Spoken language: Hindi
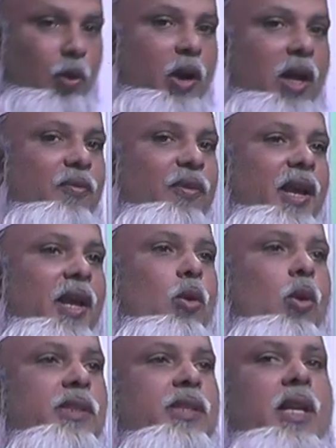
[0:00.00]
लोगों को एक फ्री
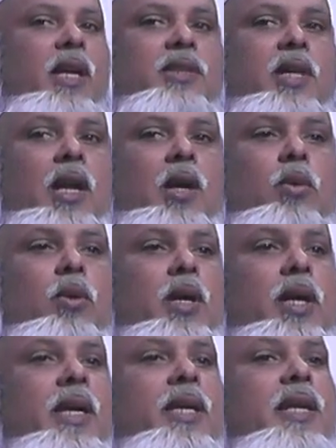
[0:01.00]
कोर्स देना चाह रहा हूँ
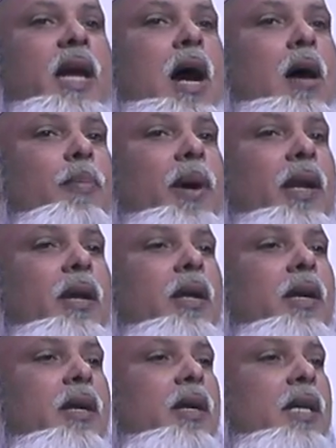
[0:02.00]
यहाँ पर
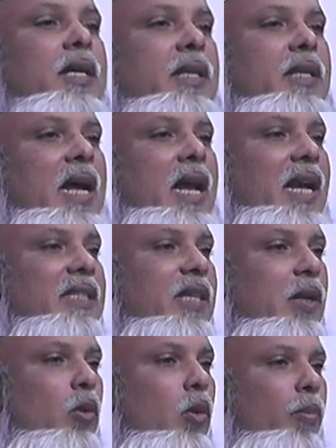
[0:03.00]

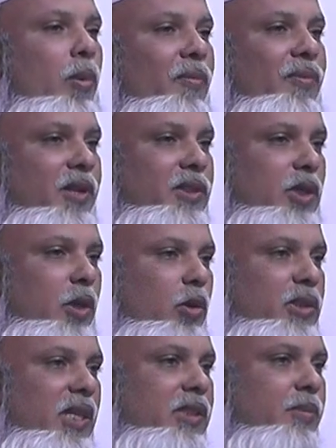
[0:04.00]
गैलेक्सी ग्रुप ऑफ
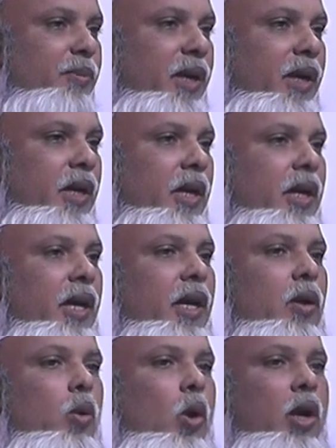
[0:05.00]
इंस्टीट्यूशंस में
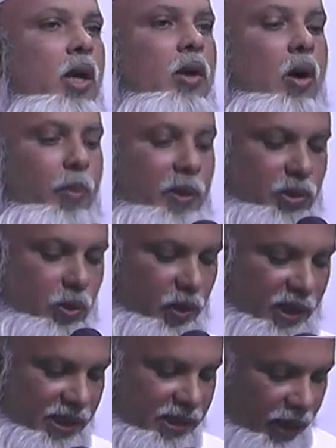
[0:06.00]
एक गोल्डन
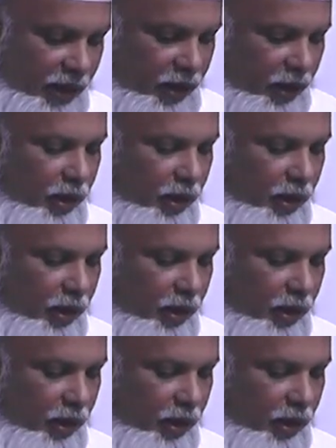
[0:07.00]
अपॉर्चुनिटी से